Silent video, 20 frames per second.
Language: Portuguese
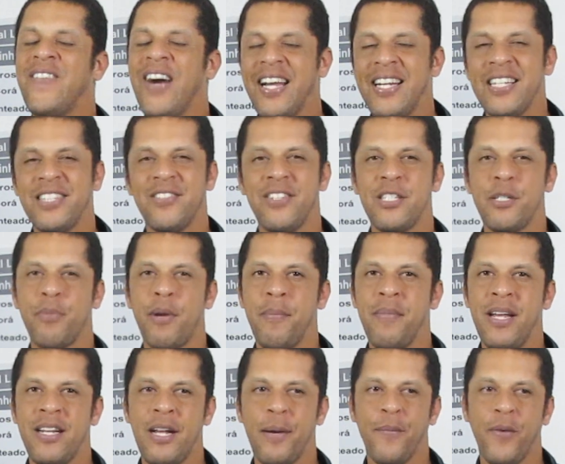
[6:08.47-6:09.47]
várias vezes para
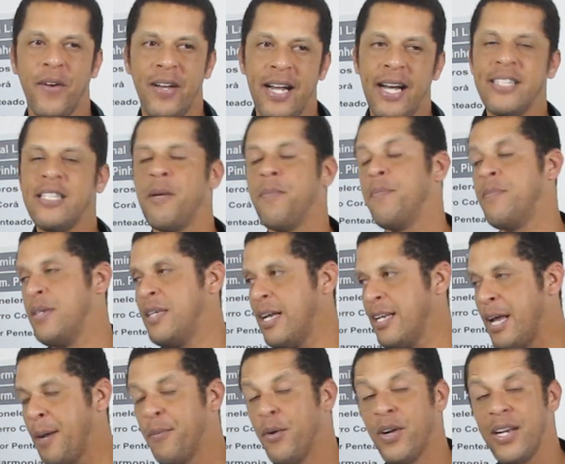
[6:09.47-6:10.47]
minha namorada, minha
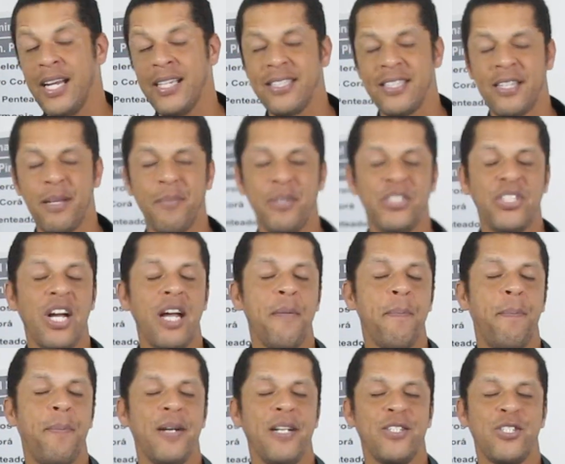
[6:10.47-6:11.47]
namorada também já
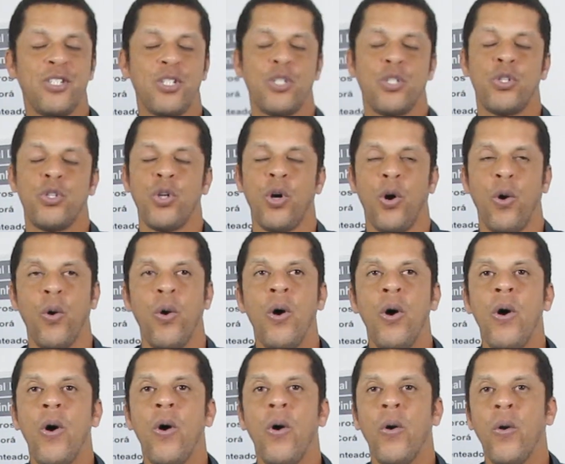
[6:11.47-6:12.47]

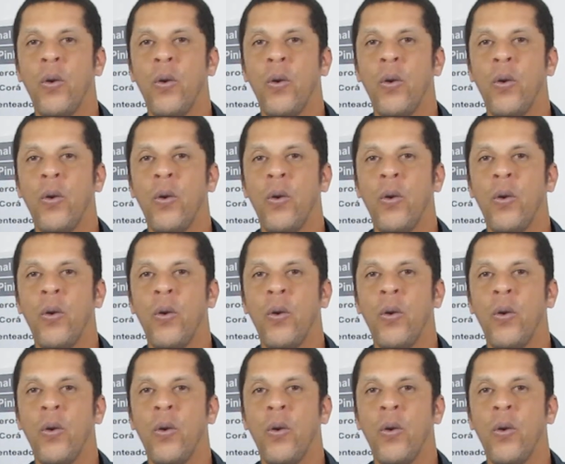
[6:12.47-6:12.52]
emprestou